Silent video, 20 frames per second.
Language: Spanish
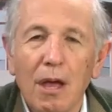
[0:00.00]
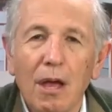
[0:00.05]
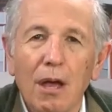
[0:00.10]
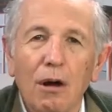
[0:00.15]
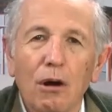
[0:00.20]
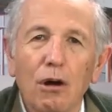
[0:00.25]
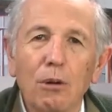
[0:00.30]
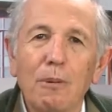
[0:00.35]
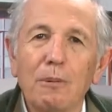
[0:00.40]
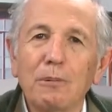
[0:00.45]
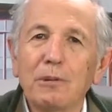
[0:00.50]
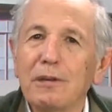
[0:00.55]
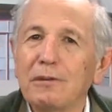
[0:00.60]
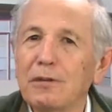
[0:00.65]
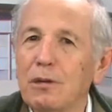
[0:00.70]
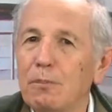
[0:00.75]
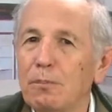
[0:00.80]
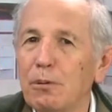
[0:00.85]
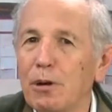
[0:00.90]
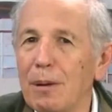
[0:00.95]
Hoy vamos a hacer
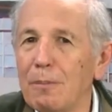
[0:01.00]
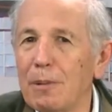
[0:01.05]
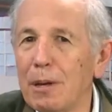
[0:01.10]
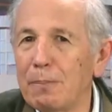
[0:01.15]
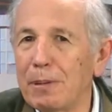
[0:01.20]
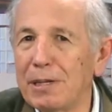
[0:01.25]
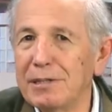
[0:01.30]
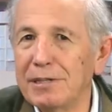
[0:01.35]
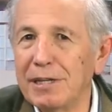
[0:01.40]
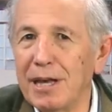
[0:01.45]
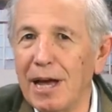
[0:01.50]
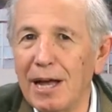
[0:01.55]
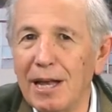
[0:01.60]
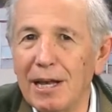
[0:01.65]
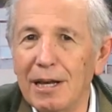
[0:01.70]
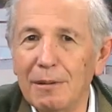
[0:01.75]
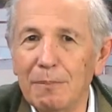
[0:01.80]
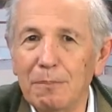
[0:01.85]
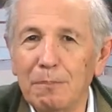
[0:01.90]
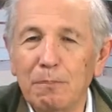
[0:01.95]
un programa
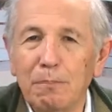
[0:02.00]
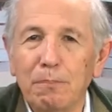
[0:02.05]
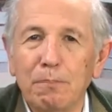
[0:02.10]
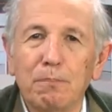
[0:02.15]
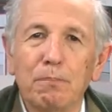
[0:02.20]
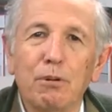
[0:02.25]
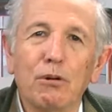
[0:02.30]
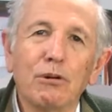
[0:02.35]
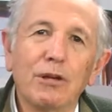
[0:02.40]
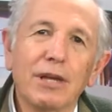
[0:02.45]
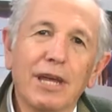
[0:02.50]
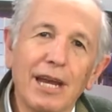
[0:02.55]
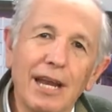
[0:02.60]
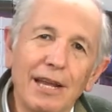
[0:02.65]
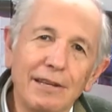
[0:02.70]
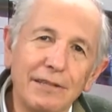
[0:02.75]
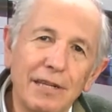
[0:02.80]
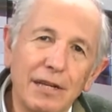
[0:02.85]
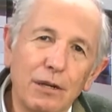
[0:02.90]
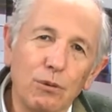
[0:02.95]
especial porque
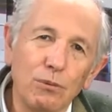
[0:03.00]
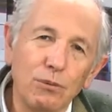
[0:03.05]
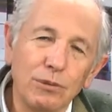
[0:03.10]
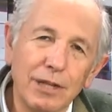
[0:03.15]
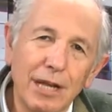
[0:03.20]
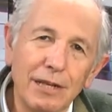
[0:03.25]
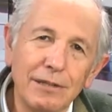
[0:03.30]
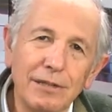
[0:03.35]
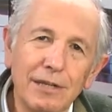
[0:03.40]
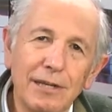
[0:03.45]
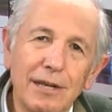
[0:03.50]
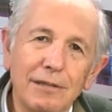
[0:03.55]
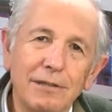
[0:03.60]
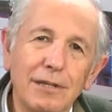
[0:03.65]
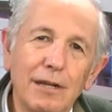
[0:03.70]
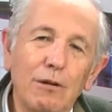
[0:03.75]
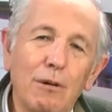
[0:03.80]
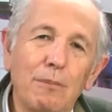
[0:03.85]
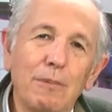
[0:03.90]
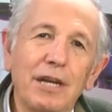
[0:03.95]
las circunstancias así
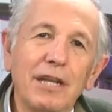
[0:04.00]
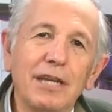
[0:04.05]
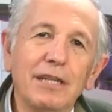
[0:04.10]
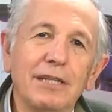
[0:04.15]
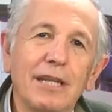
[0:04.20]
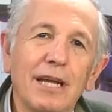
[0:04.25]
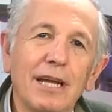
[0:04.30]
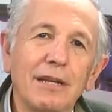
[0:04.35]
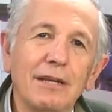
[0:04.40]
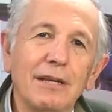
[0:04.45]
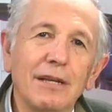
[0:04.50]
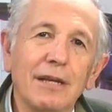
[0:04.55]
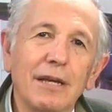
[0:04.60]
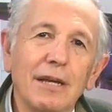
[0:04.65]
lo ameritan.